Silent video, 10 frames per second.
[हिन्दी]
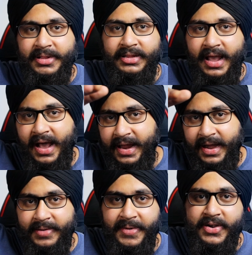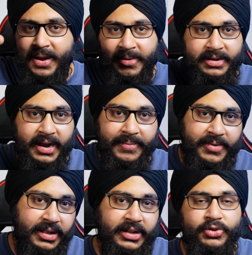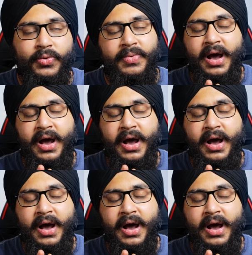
बनते हैं हाई एंड पे ट्रेबल टाइप रहता है जो